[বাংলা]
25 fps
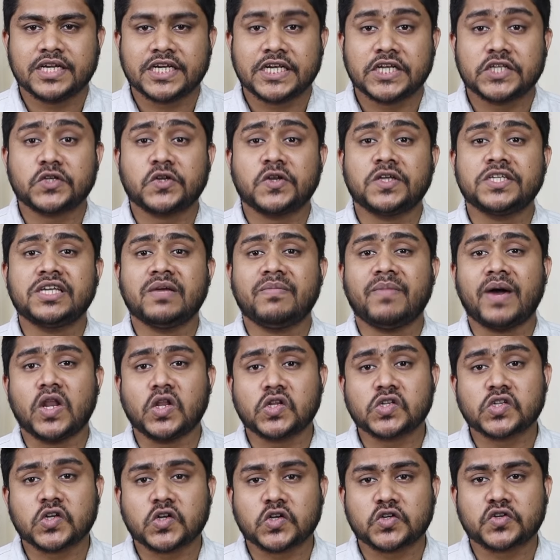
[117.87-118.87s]
সেজন্য যে
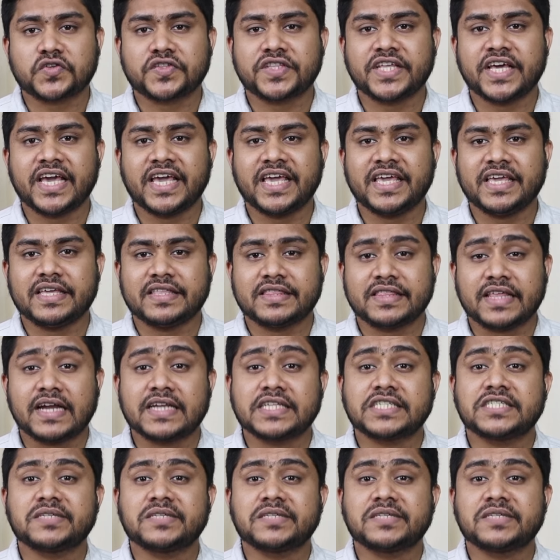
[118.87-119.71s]
মানুষকে কষ্ট দেয় তার